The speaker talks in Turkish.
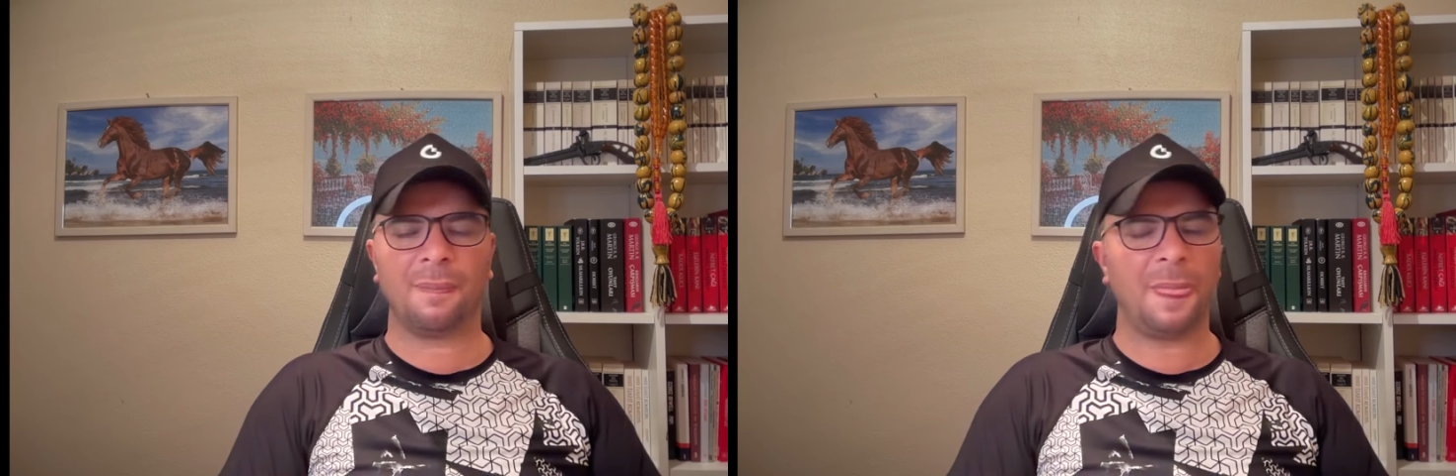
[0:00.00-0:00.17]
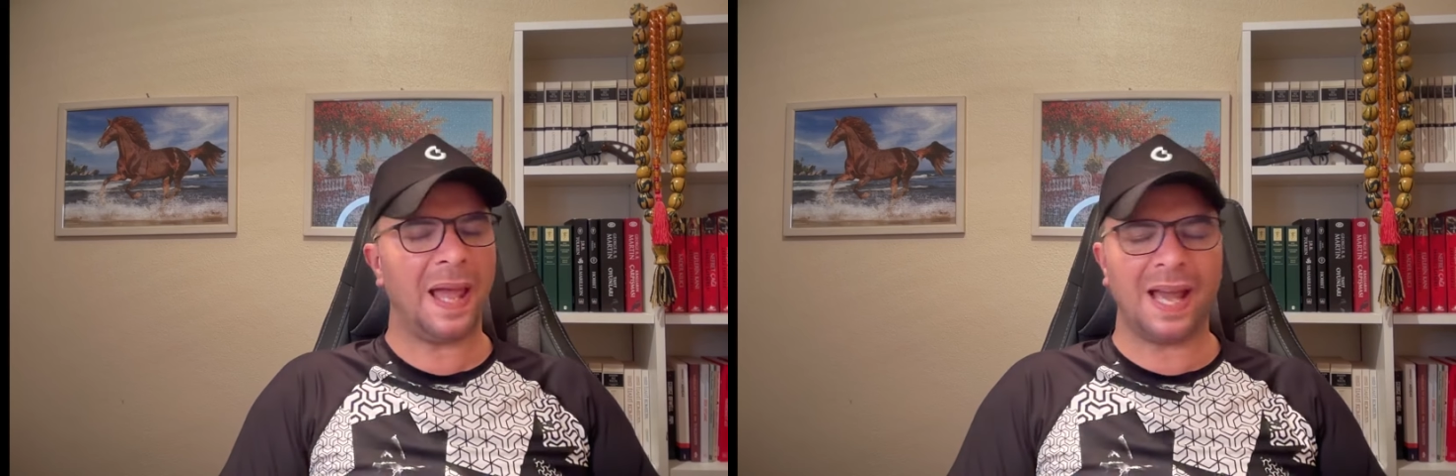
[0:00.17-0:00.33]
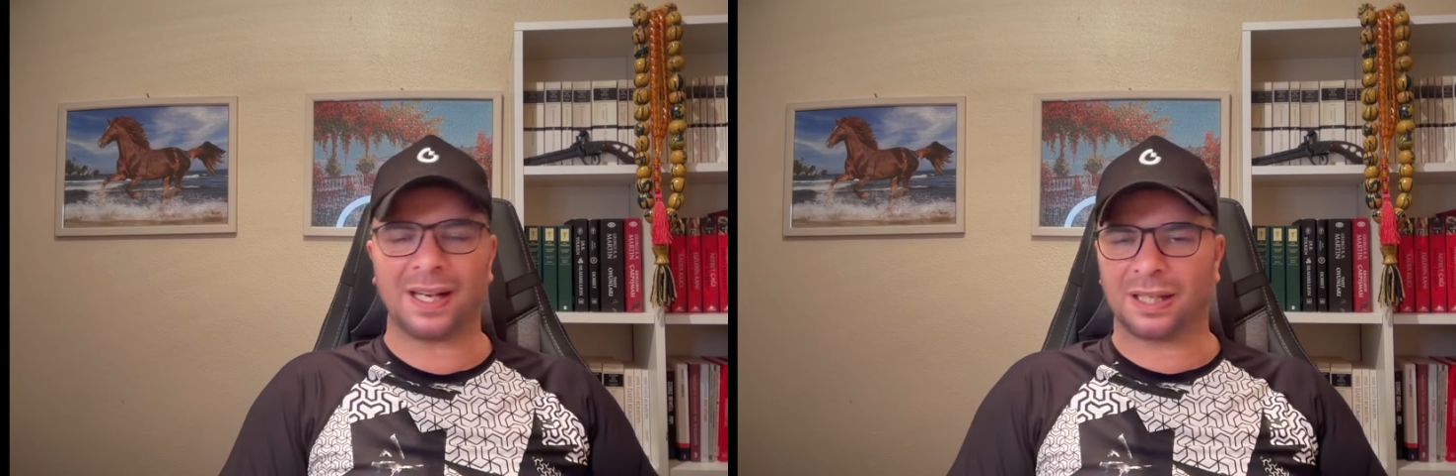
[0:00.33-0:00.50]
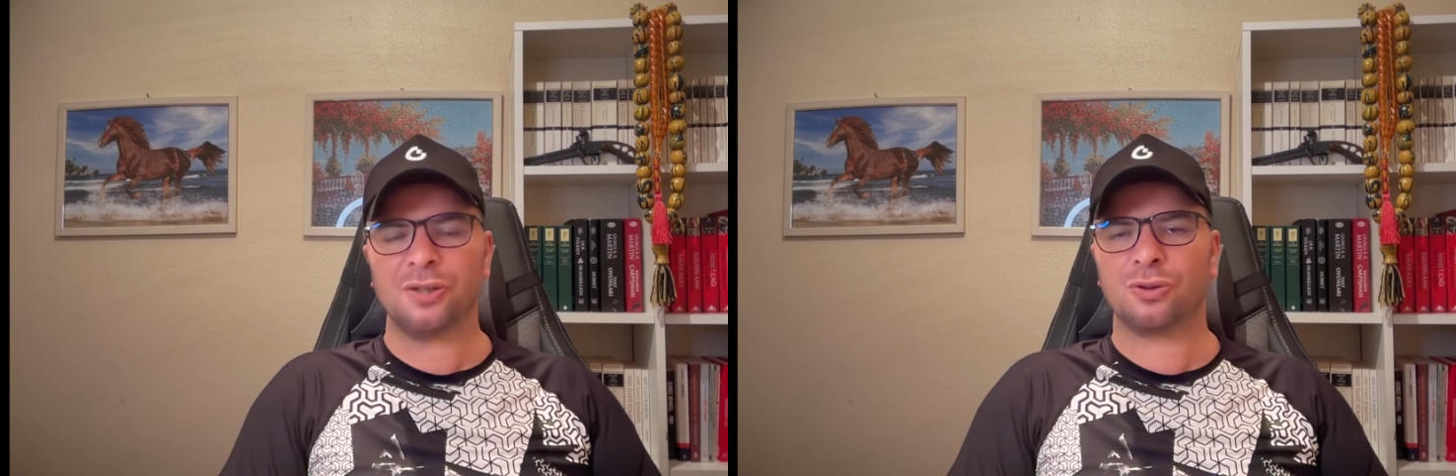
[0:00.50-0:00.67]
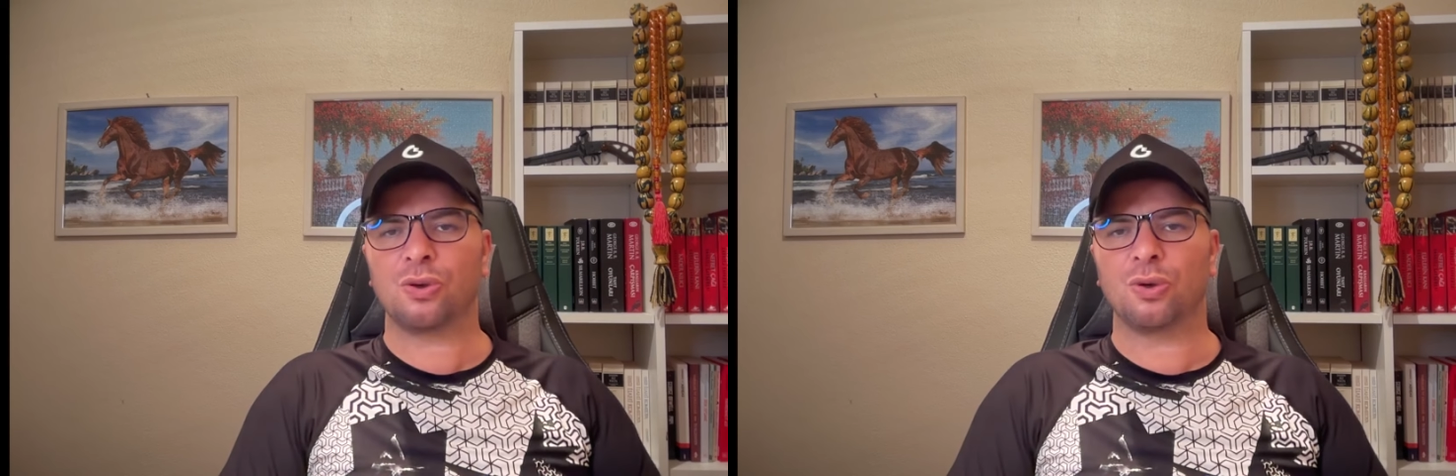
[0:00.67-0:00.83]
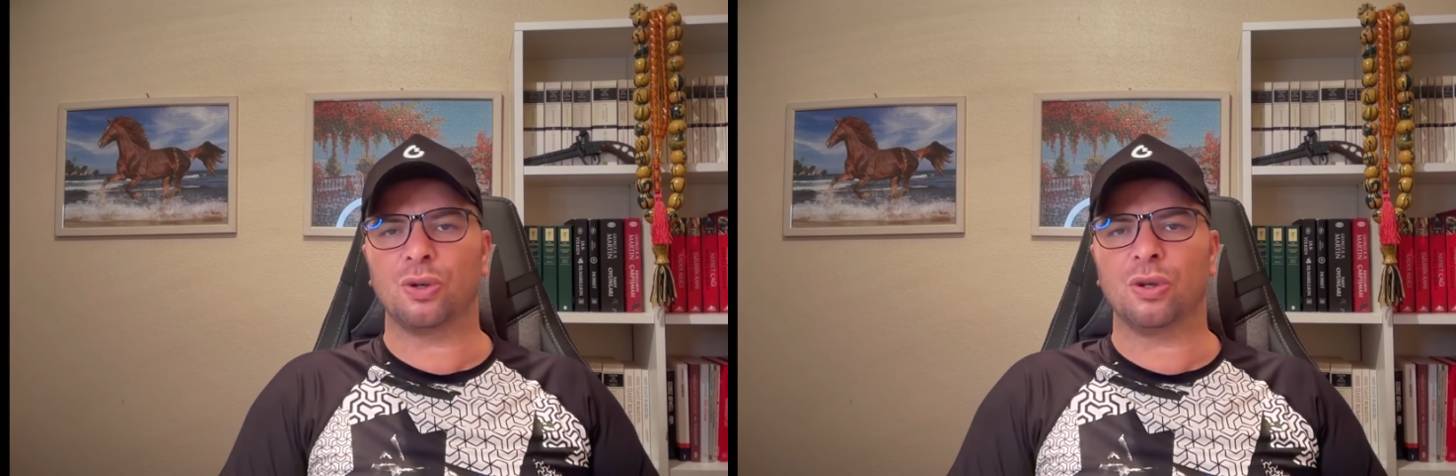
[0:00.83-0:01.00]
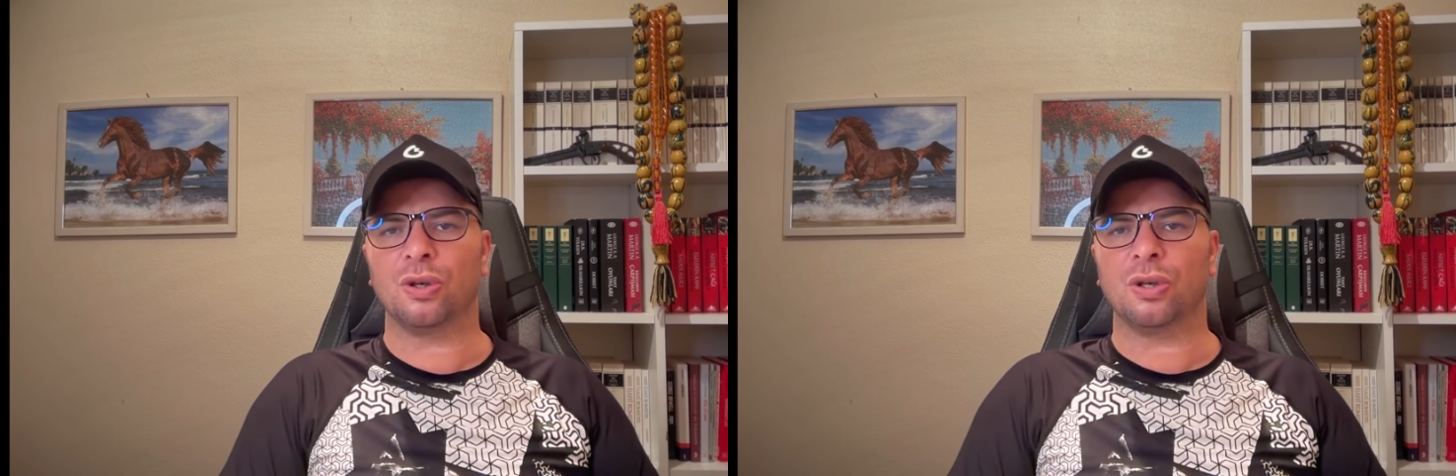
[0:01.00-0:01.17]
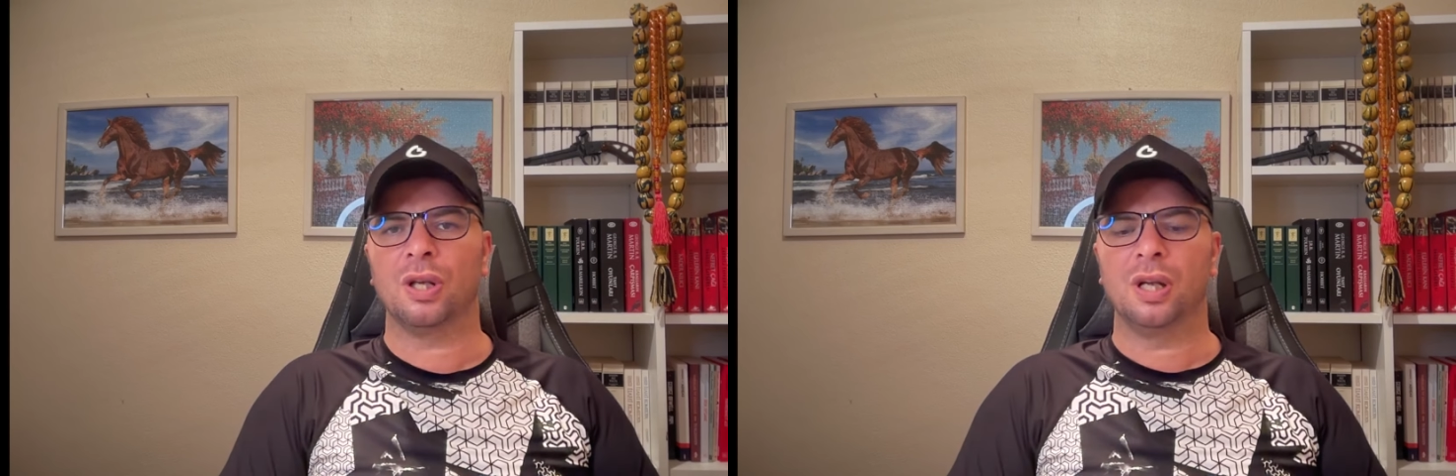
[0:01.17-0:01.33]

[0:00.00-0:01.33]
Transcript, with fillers: herkes söylüyor.